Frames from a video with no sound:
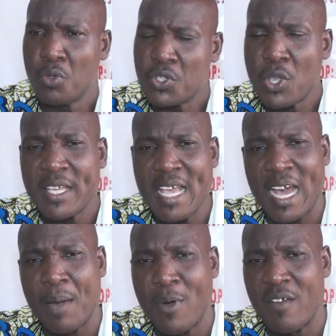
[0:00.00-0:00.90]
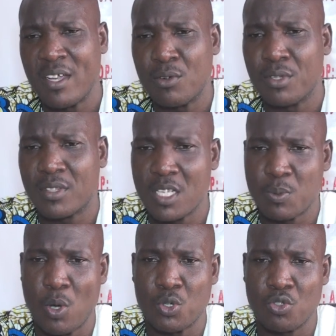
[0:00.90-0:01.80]
ce qui a rapport avec le
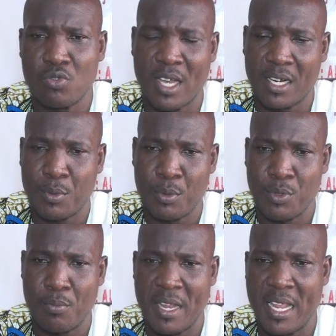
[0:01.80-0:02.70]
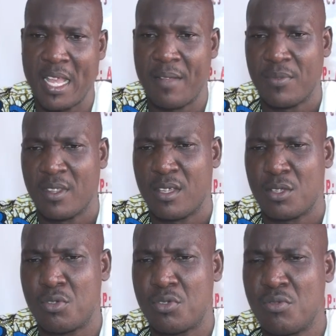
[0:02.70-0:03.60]
transport aujourd'hui en République du Bénin,
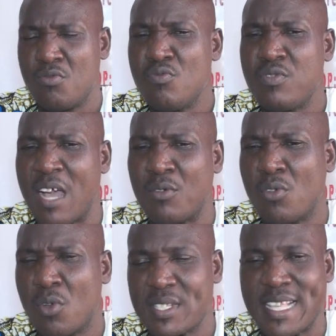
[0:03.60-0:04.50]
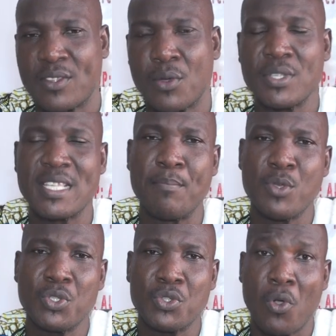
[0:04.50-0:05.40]
nous, constatons que c'est mis
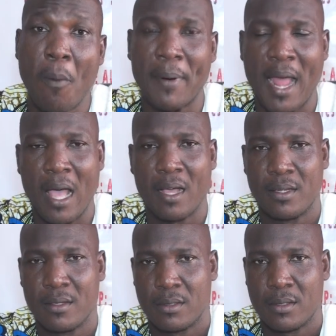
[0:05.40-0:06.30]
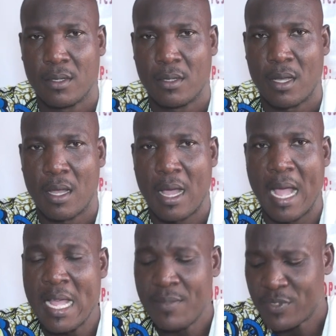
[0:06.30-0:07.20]
au second plan.
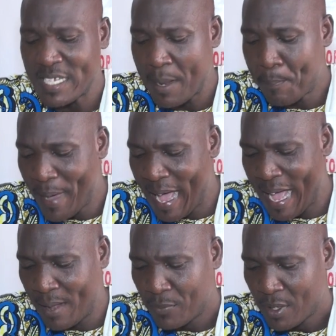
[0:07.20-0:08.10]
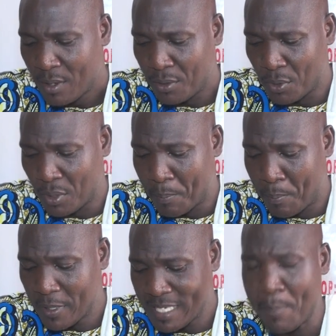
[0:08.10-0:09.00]
Hein? Ce n'est pas, euh, euh,
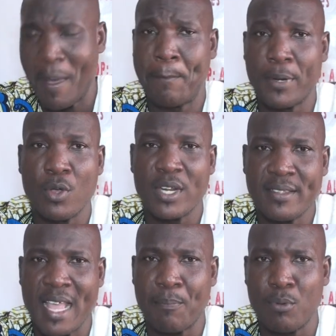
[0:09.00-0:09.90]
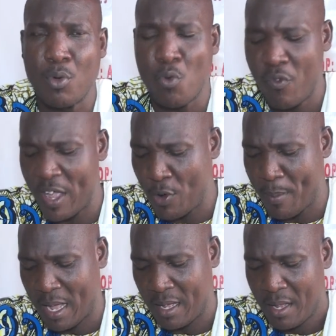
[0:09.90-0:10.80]
ce pas prioritaire pour le gouvernement.